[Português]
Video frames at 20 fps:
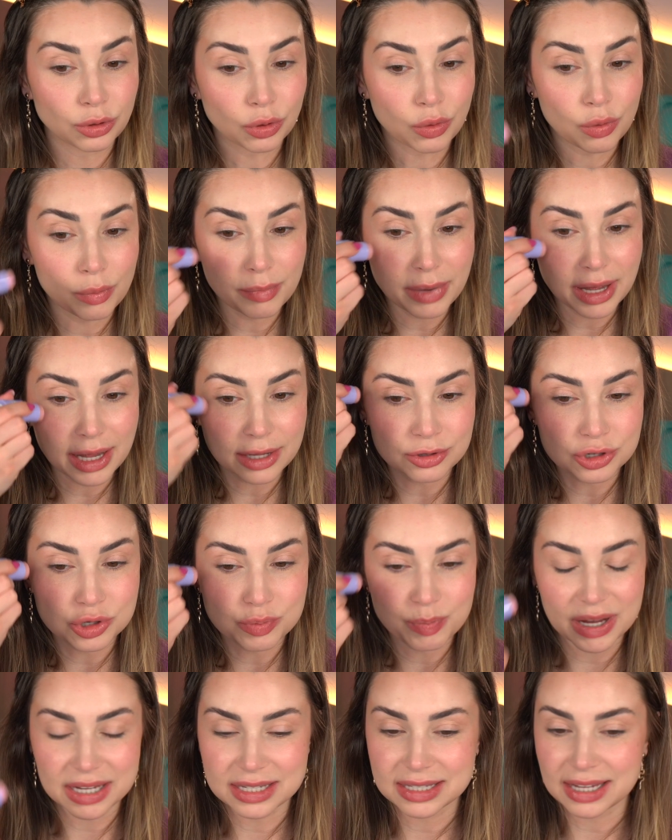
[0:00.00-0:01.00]
Tô com medo de
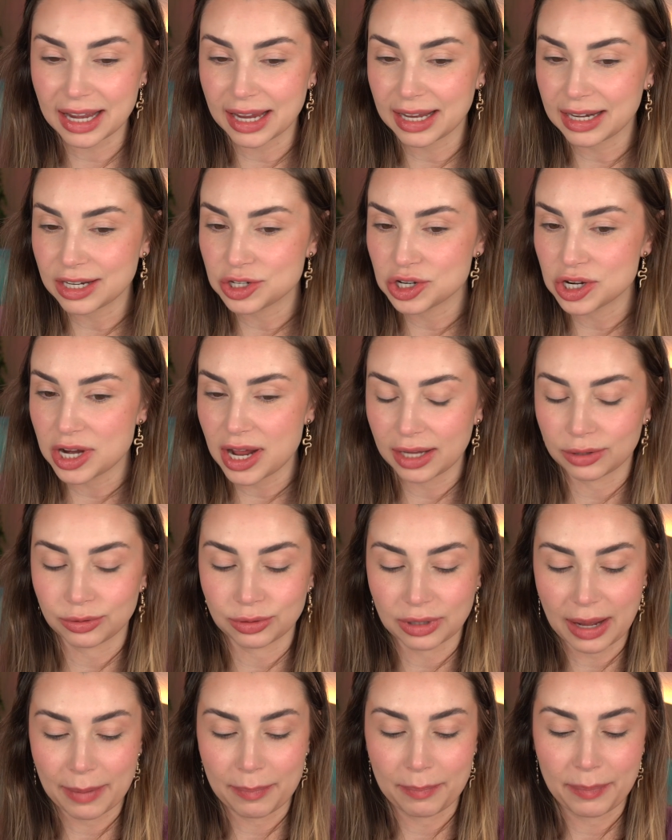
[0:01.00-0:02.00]
passar ele direto
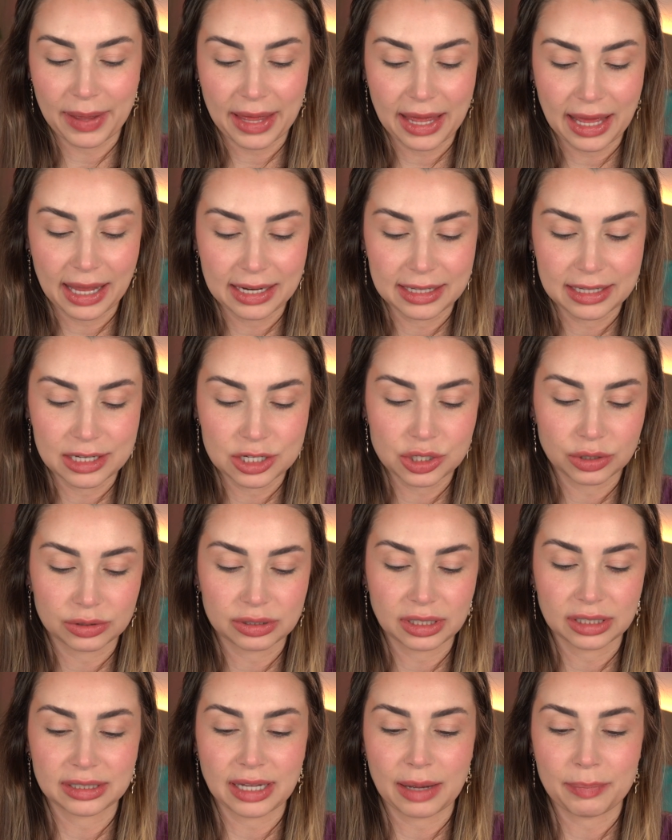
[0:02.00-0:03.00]
na pele. Deixa eu
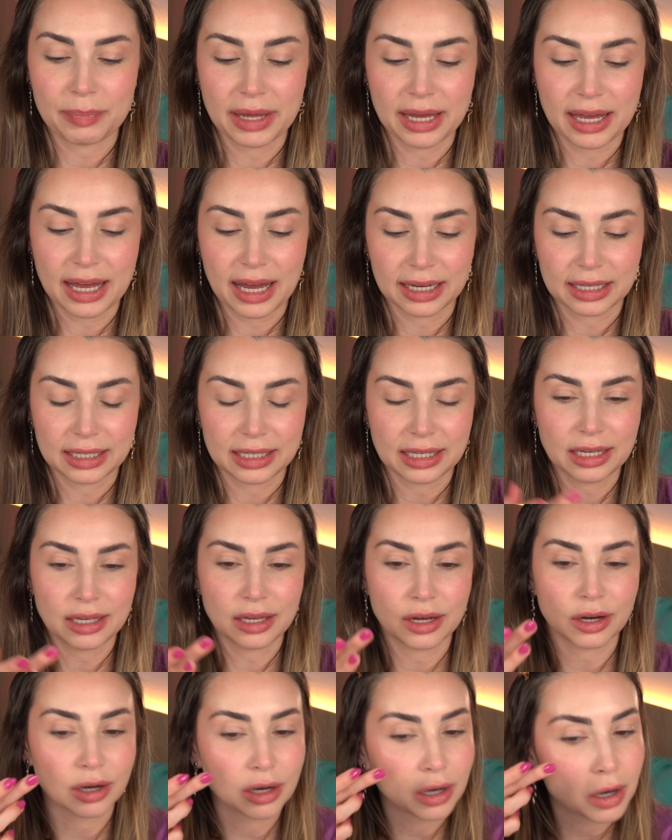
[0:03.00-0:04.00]
tentar pegar
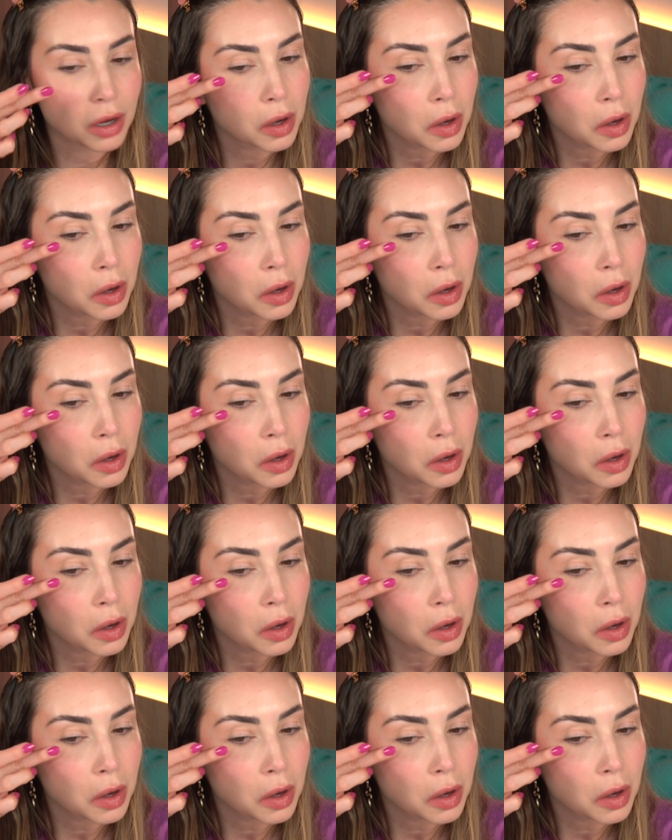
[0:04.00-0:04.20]
aqui, ó.